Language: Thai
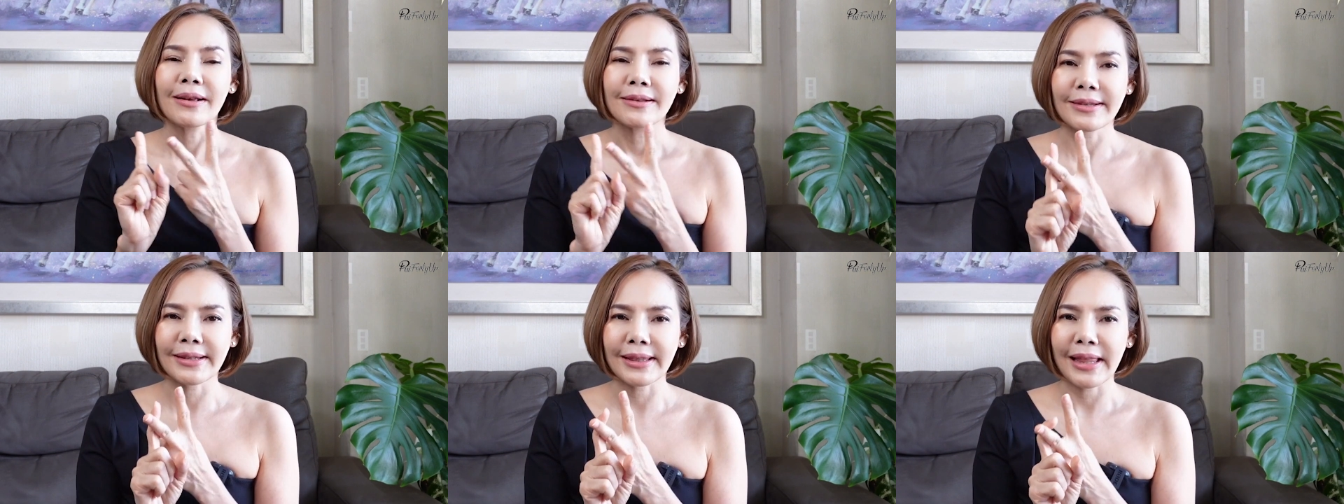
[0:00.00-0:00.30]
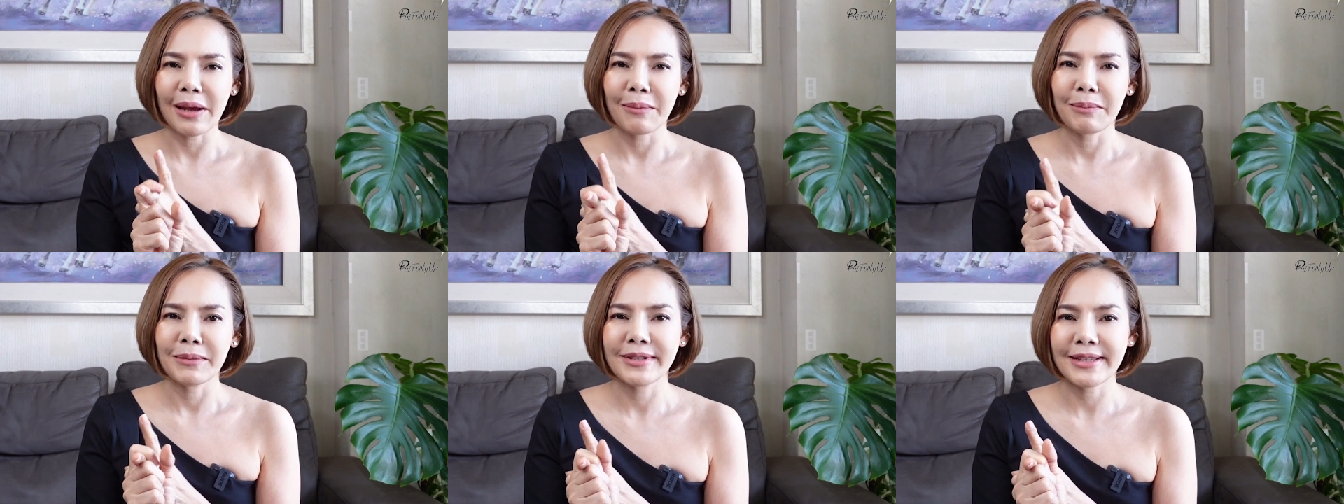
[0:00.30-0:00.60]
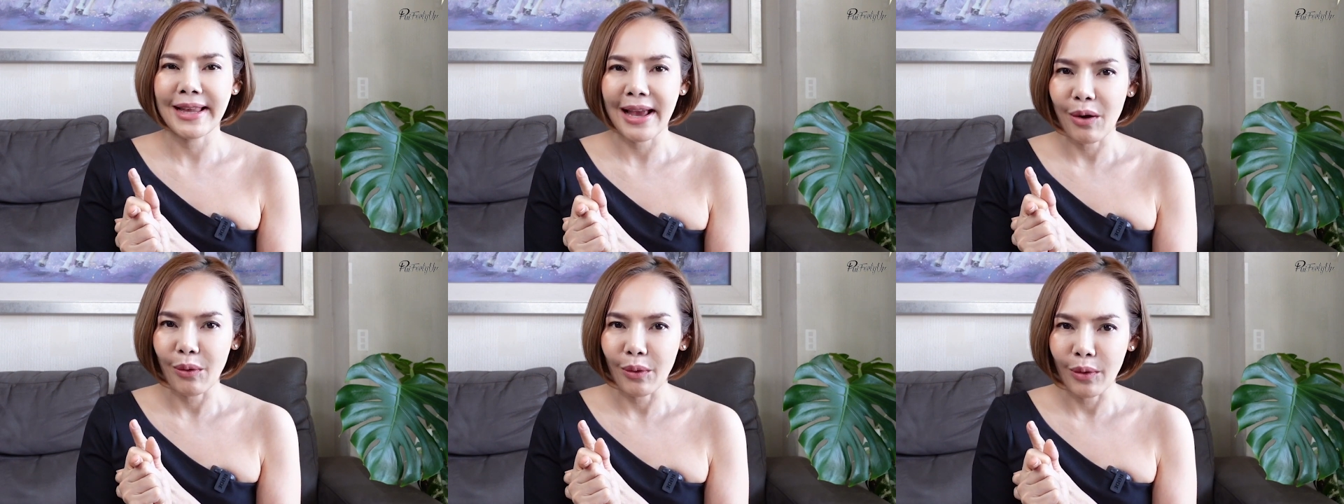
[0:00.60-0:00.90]
สเต็มเซ
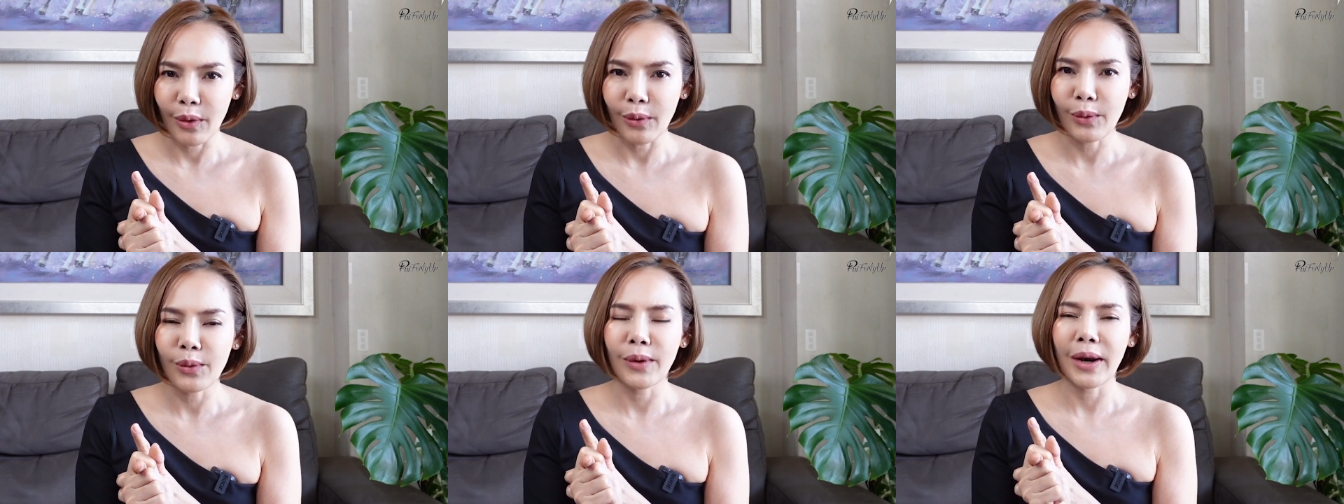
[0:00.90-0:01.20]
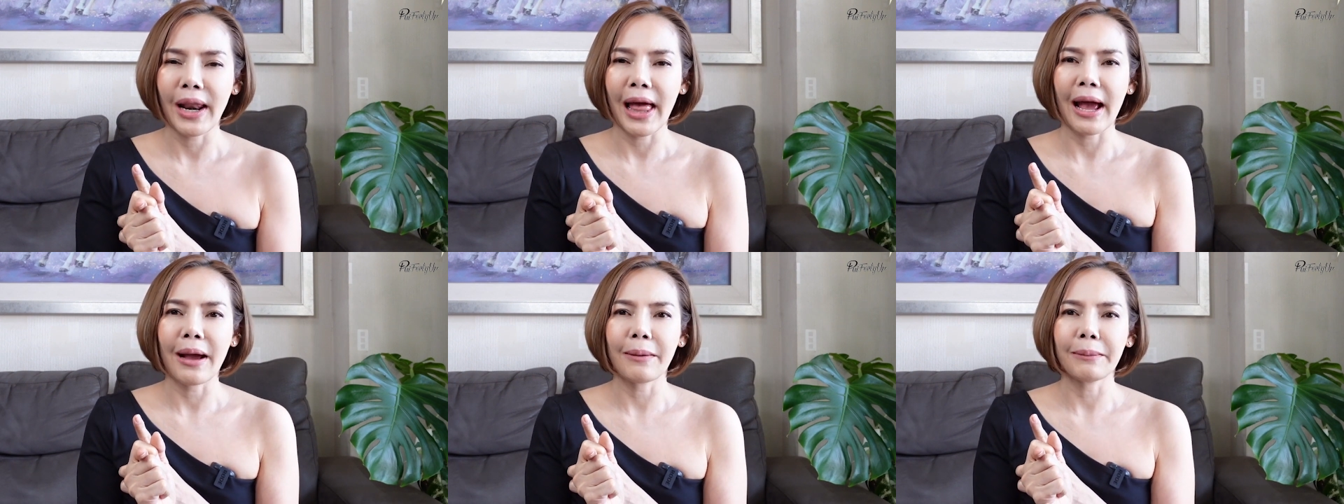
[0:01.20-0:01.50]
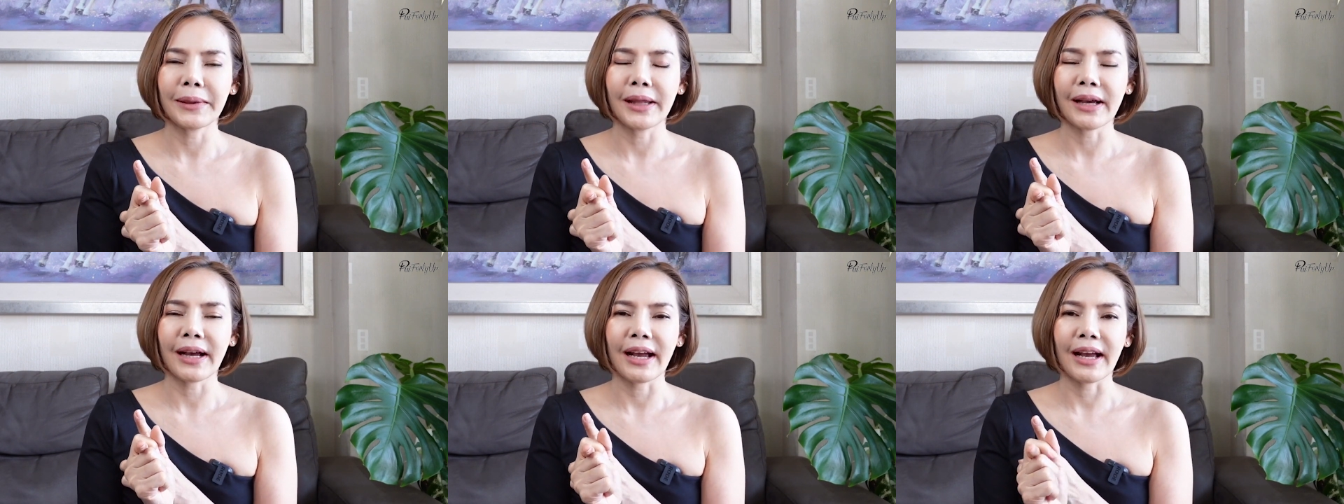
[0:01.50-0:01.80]
ลล์โลกุลาบ
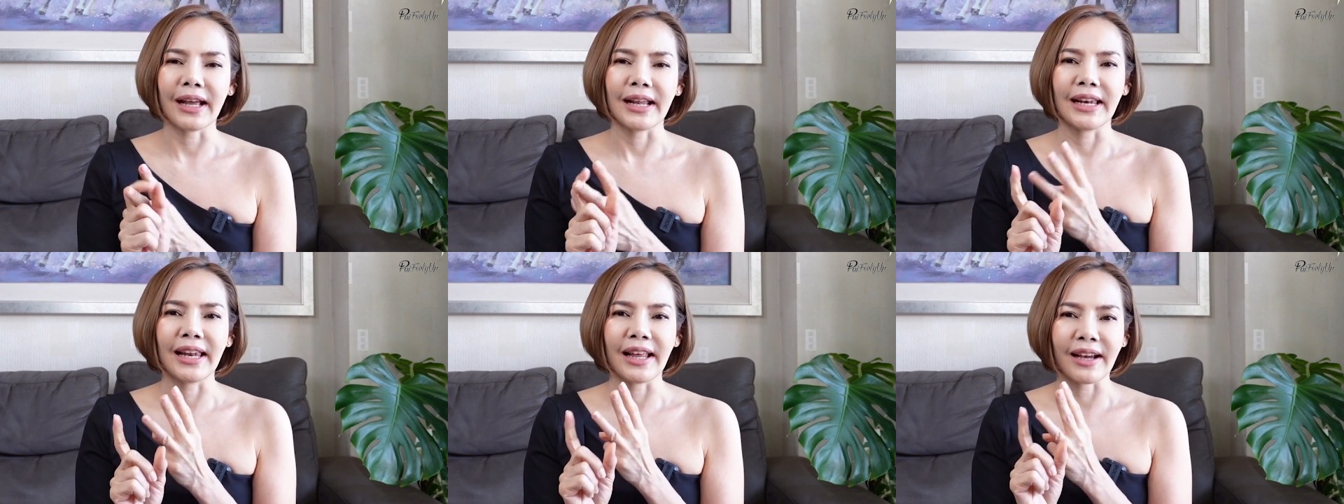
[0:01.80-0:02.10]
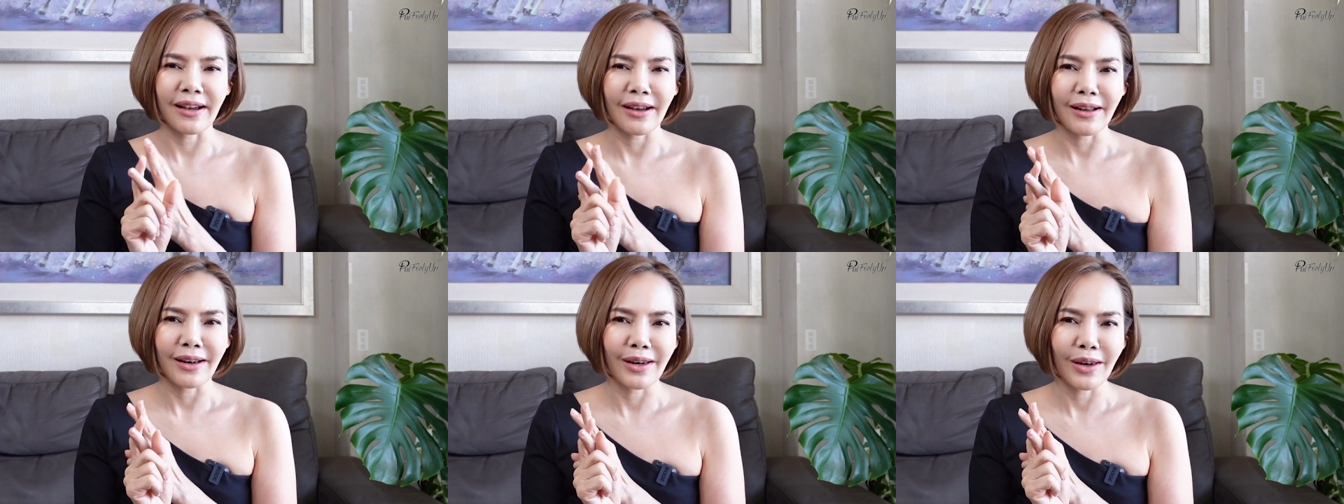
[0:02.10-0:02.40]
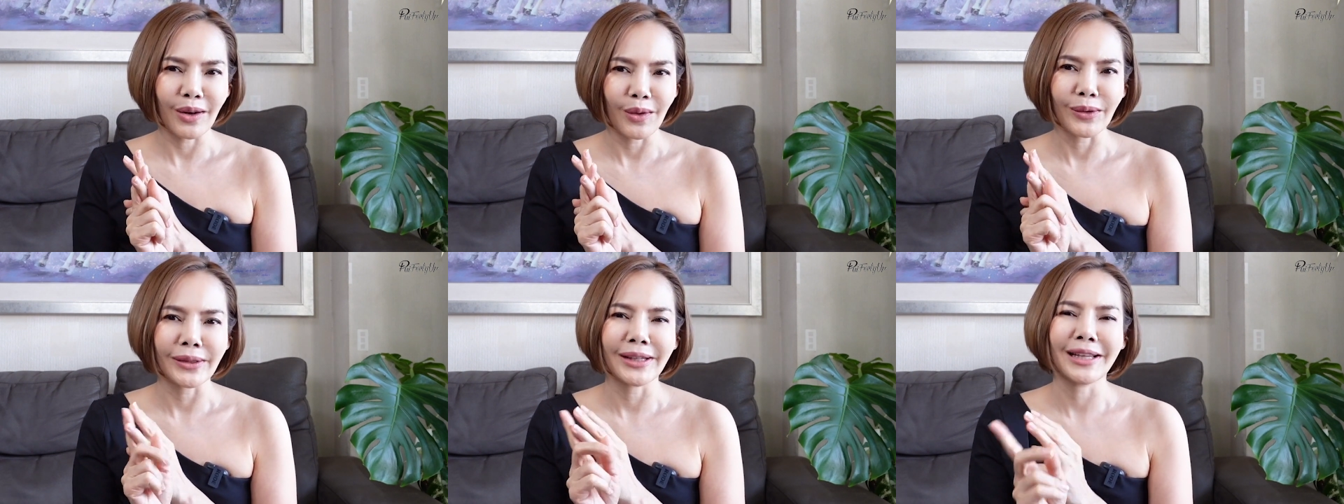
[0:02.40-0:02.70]
นะคะแล้วก็
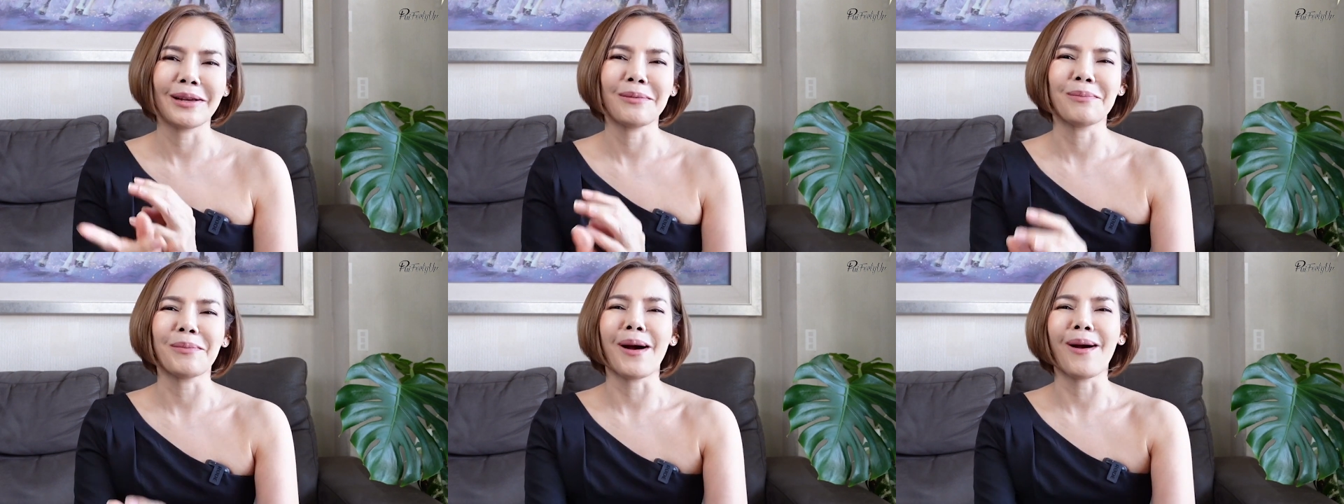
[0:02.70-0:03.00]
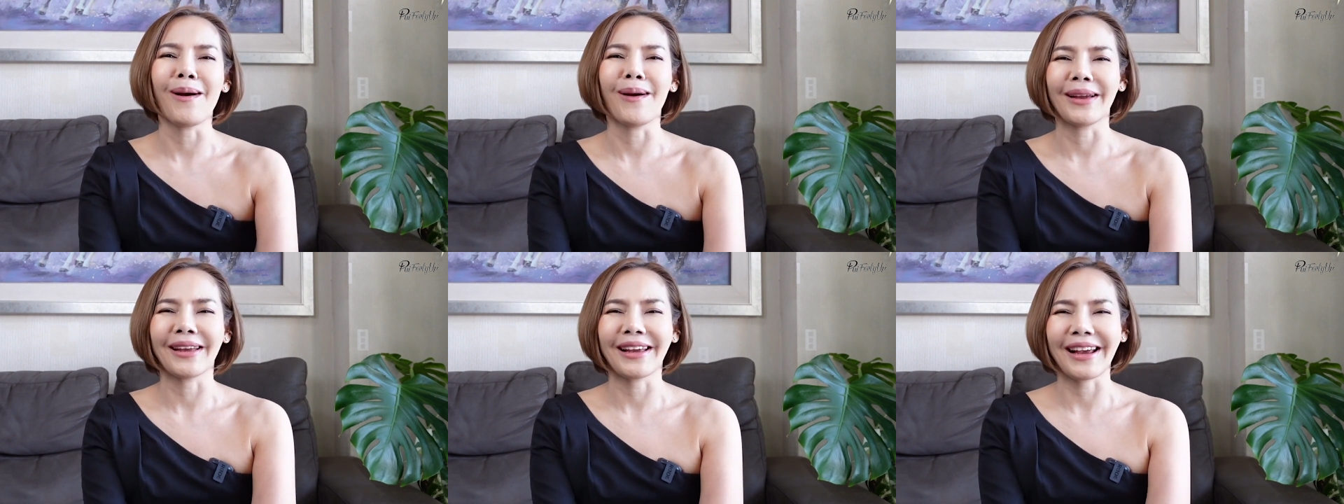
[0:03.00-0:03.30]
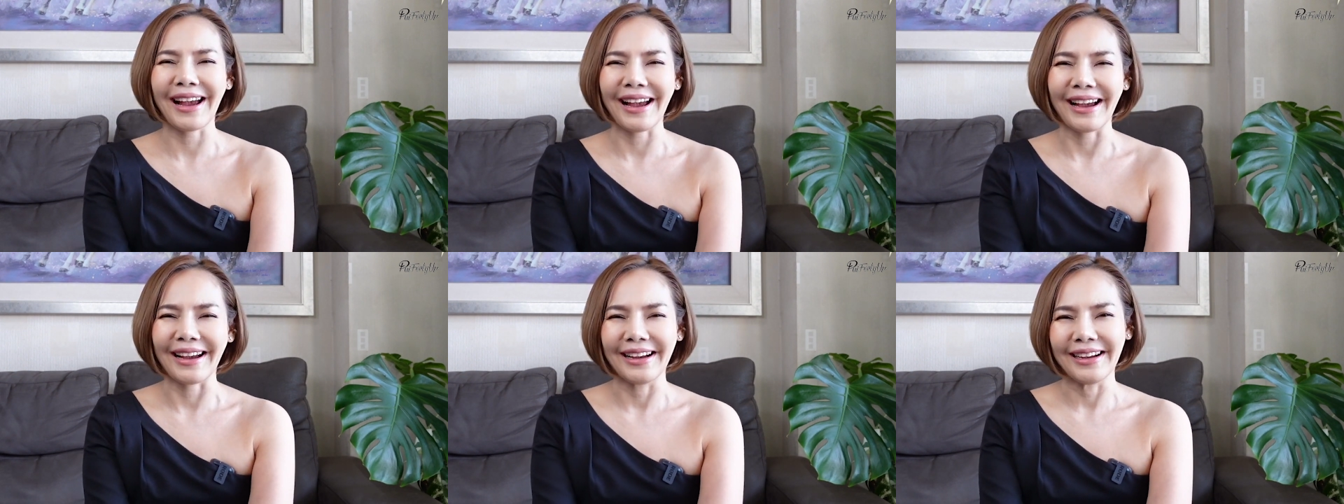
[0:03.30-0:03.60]
โลดฮิปออยล์
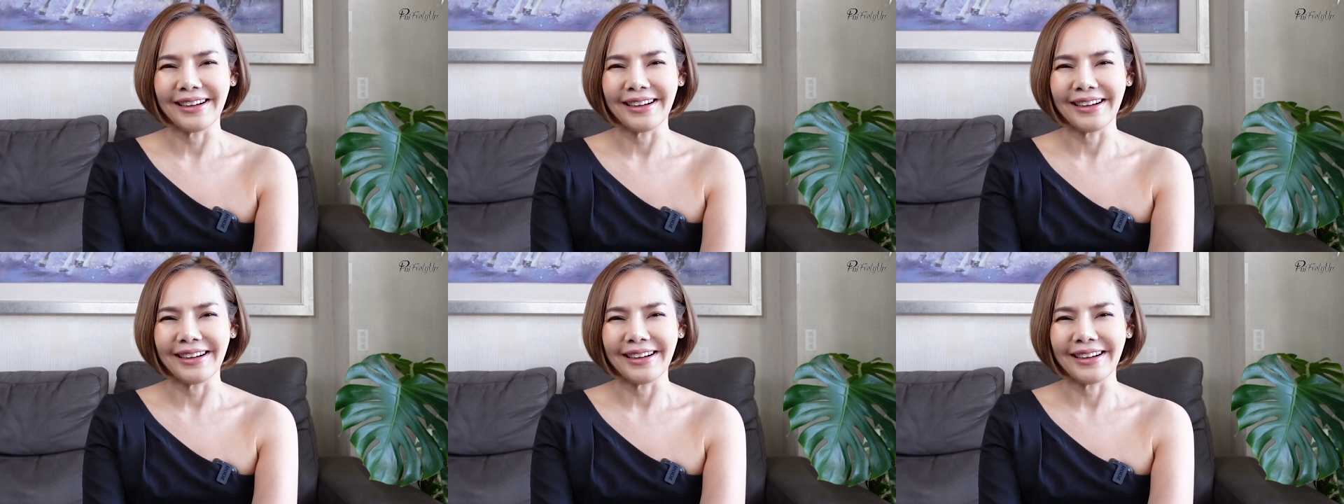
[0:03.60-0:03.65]
ค่ะ